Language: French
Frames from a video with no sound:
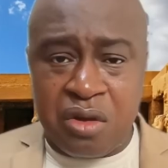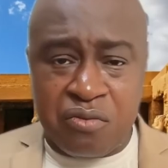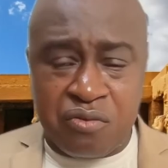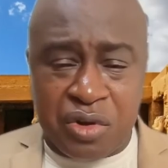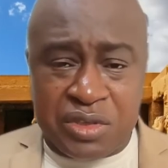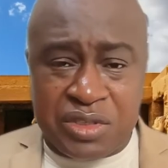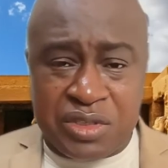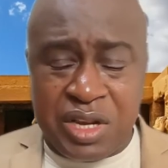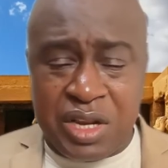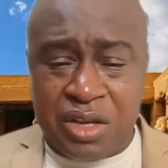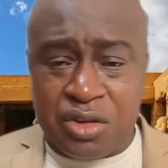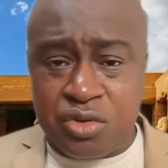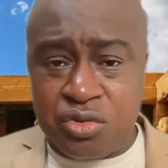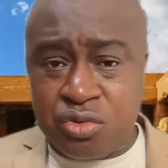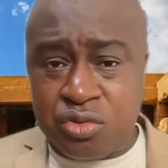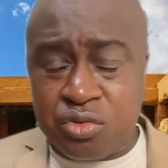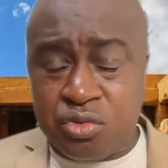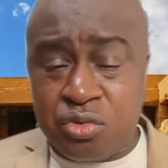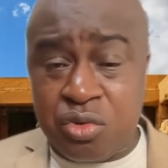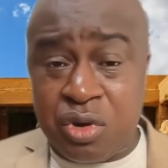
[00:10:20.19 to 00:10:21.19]
Voici les
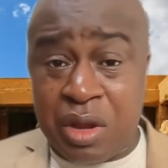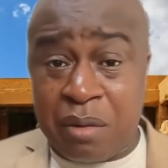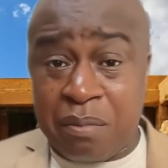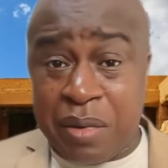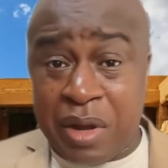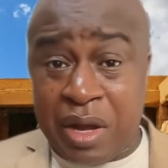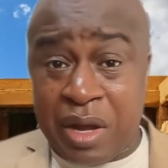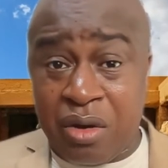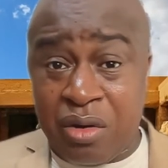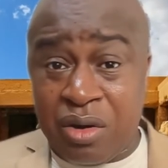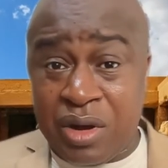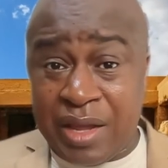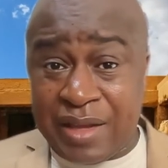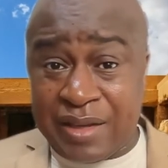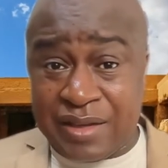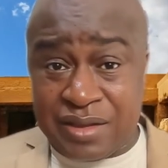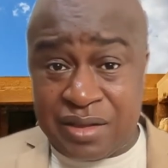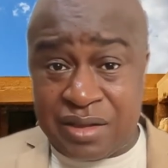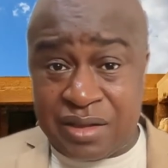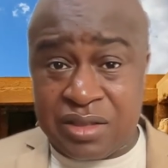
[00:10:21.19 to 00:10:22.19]
choses que la parole
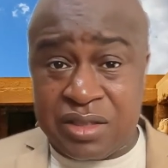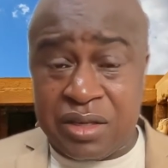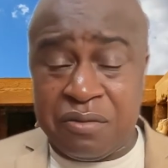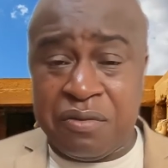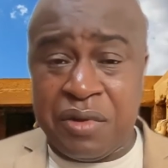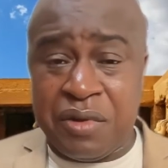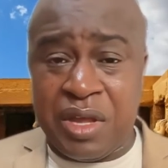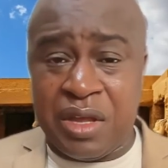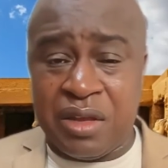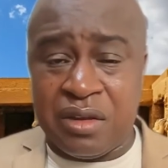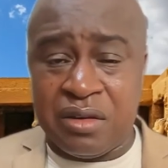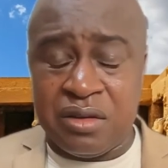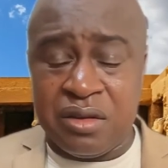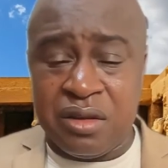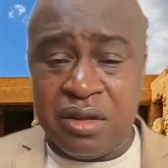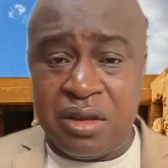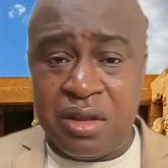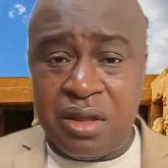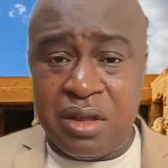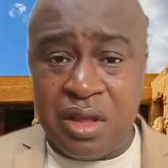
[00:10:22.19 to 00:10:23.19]
est censée faire.
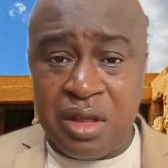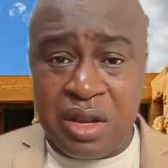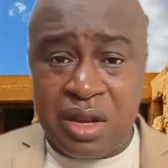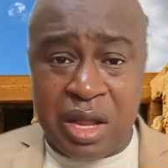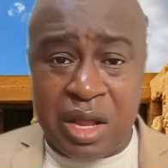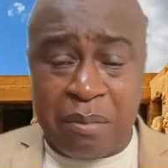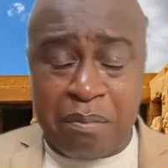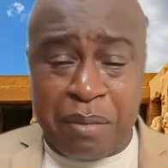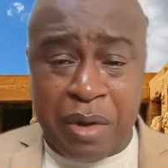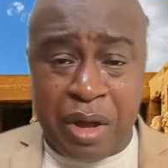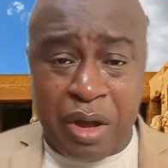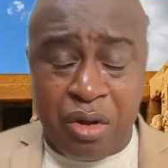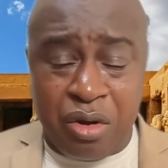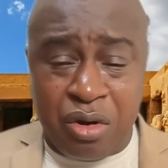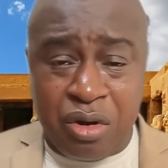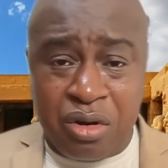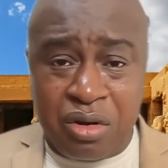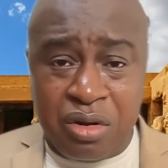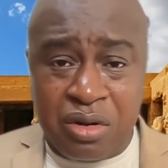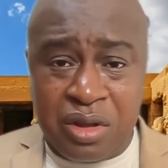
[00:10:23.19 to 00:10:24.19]
La
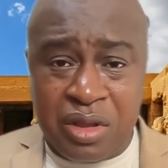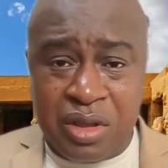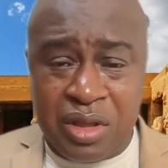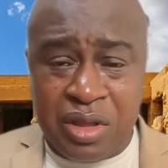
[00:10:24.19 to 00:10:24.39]
parole